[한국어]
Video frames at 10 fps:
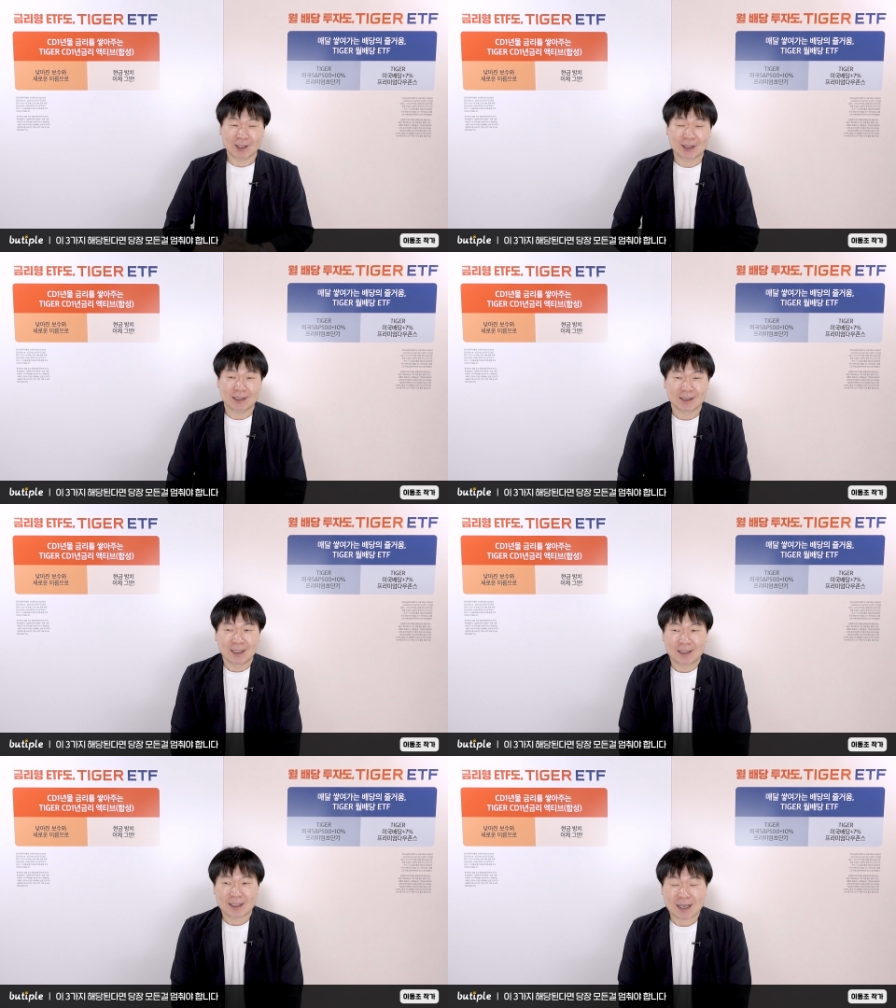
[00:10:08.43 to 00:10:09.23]
예?
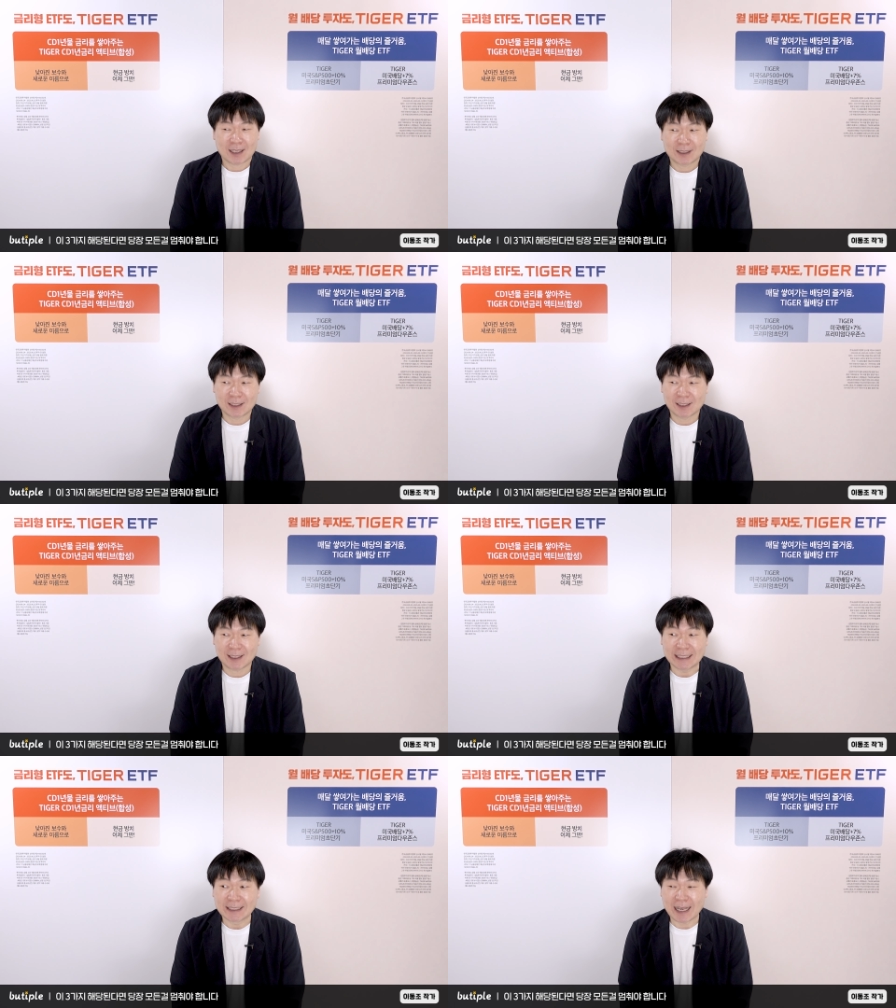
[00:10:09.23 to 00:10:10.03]
사실
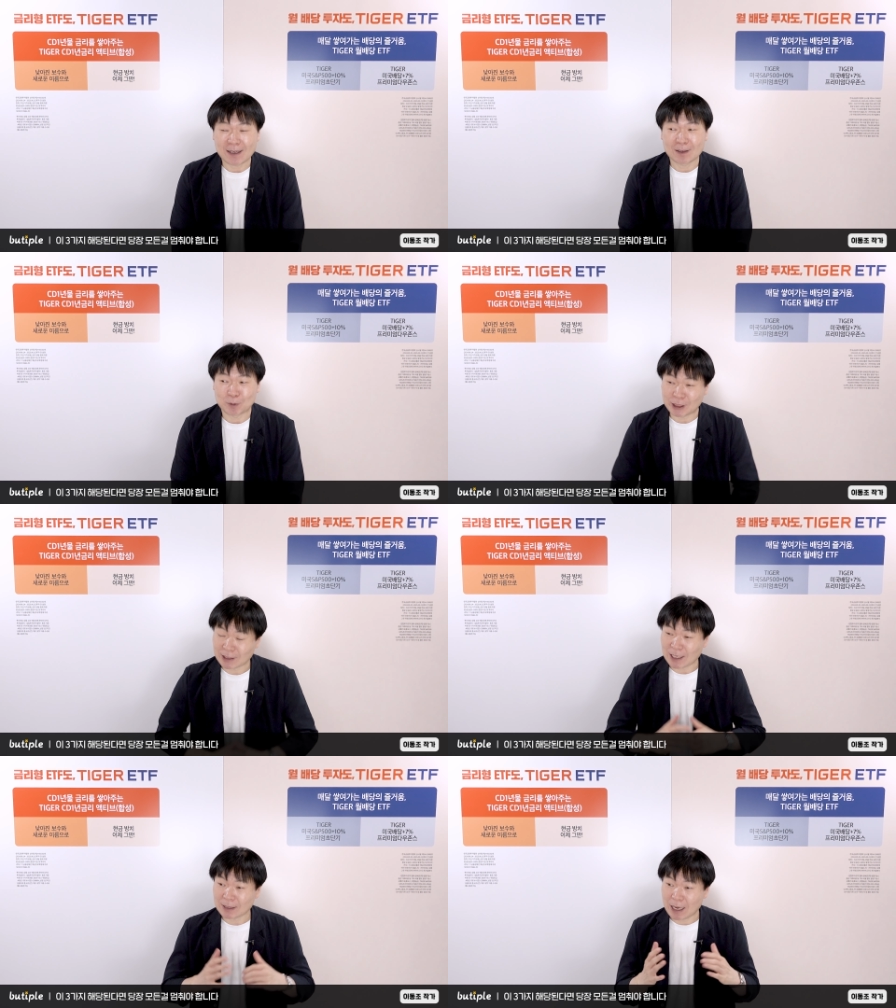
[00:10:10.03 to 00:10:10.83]
인생
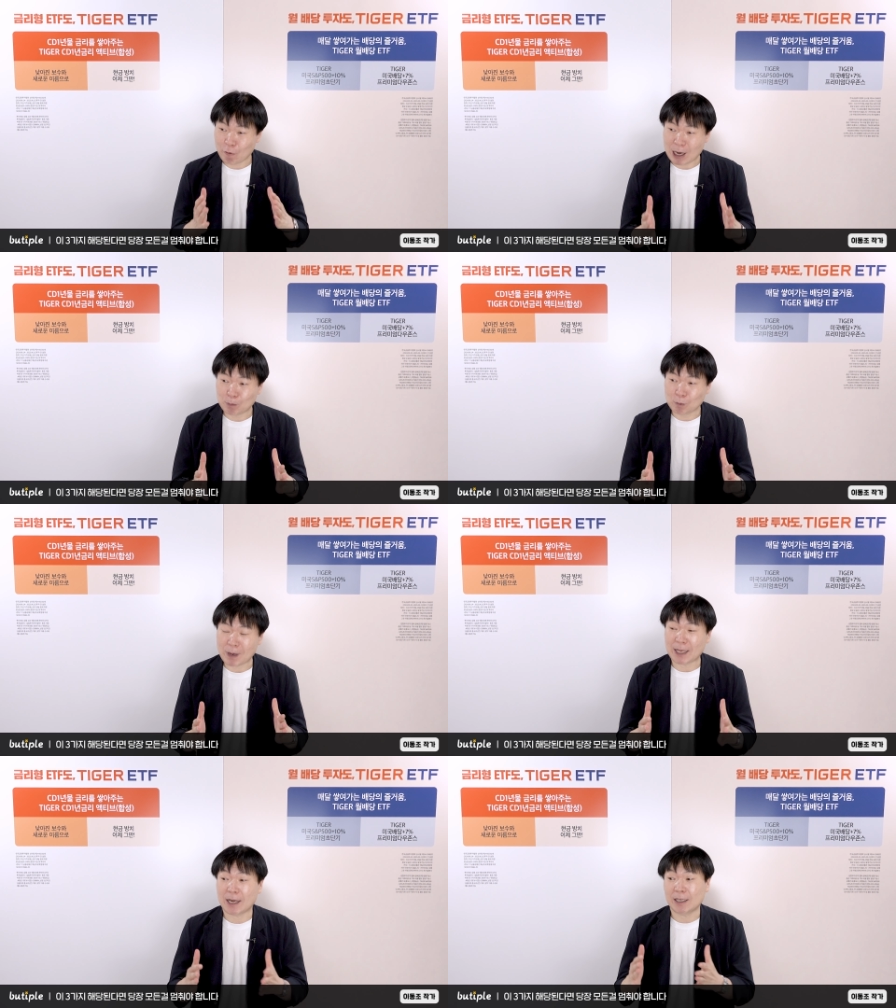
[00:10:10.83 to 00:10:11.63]
직장
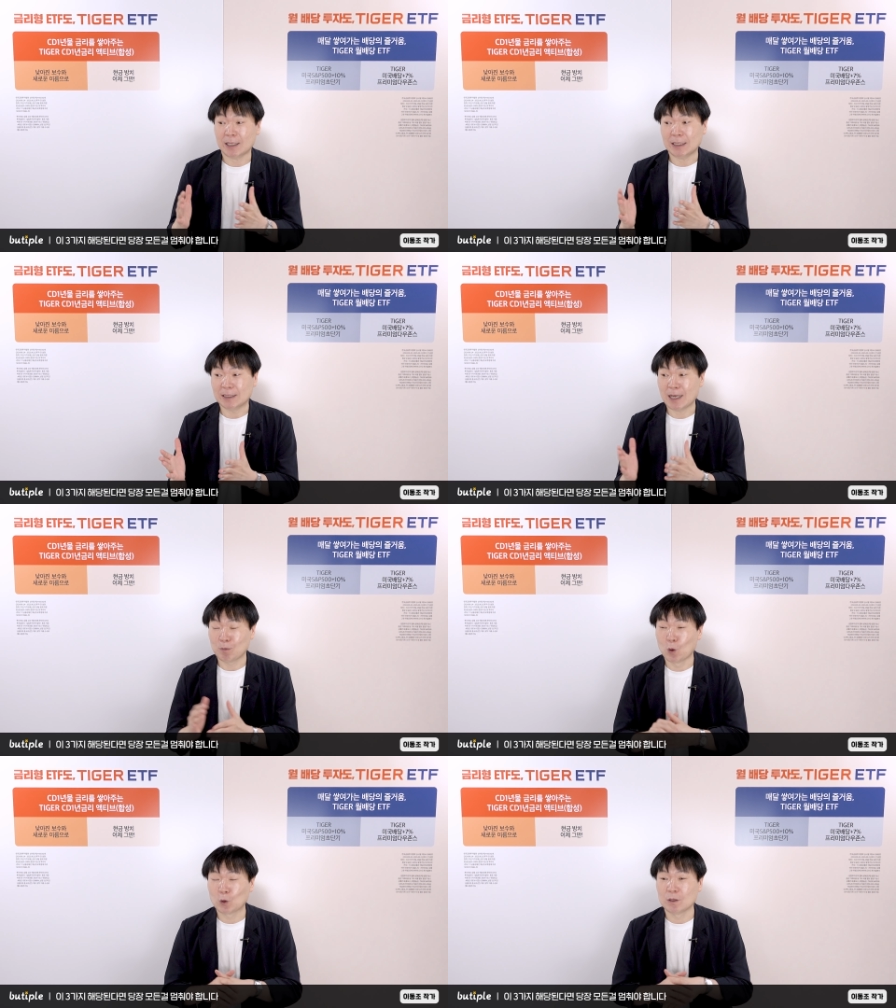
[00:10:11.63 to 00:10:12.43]
생활뿐만 아니라
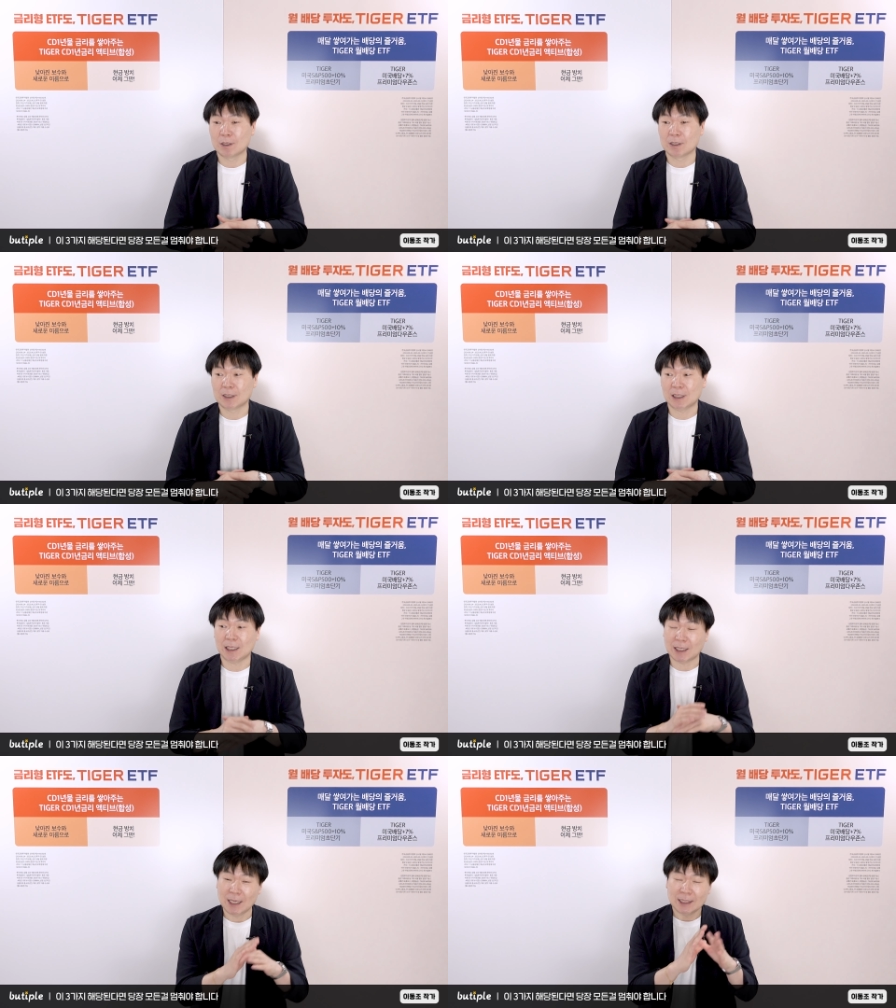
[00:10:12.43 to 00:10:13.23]
인생 모든
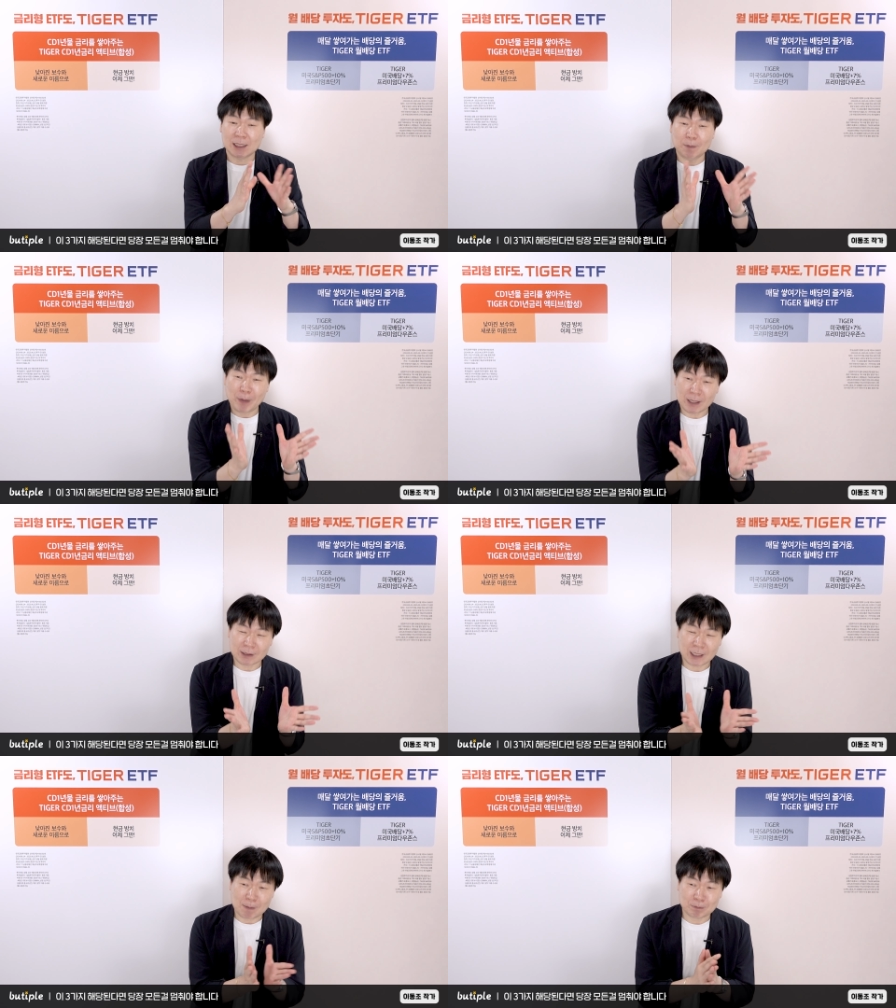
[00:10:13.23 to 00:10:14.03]
것이
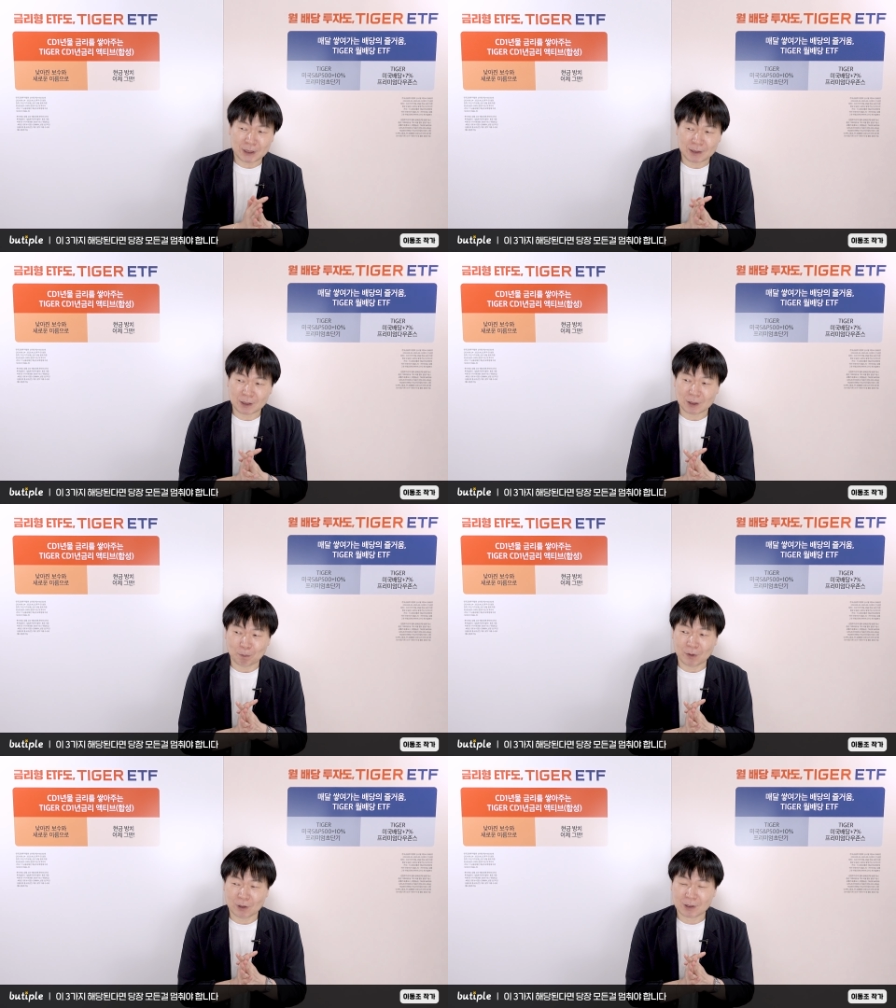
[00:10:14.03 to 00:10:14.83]
실패는
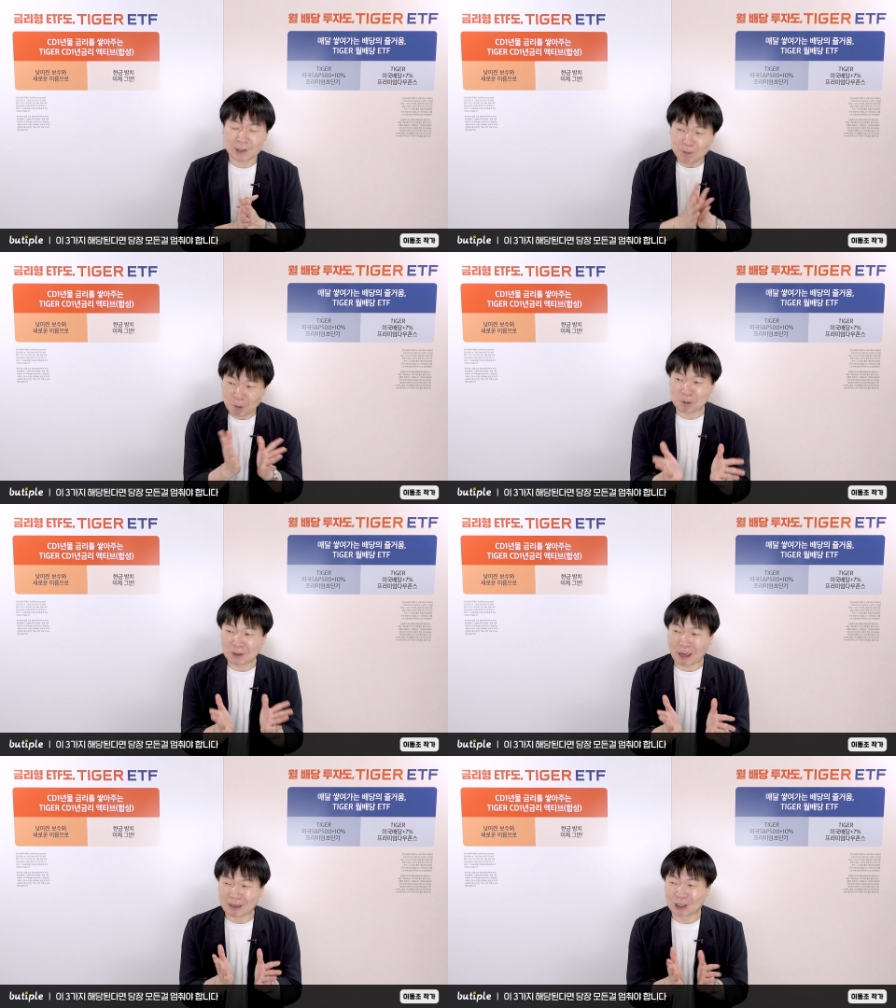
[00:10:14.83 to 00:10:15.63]
참뭐
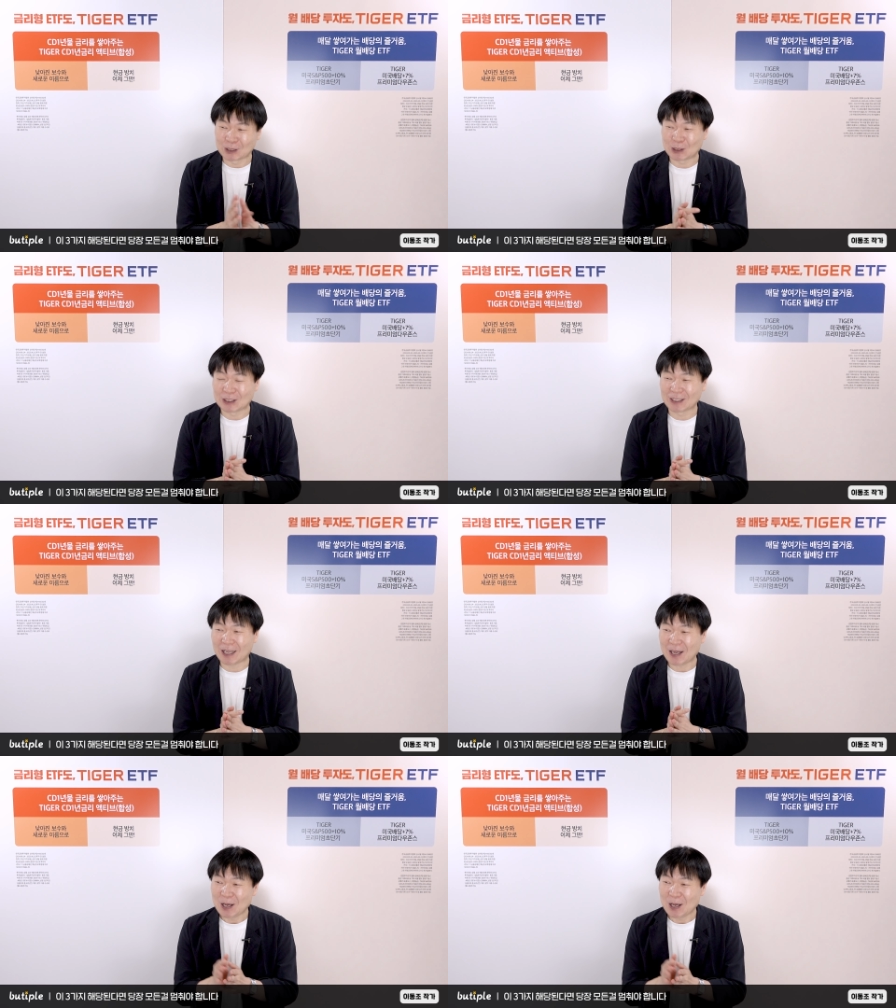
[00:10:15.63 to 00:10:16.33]
끊임없이 만들어지는데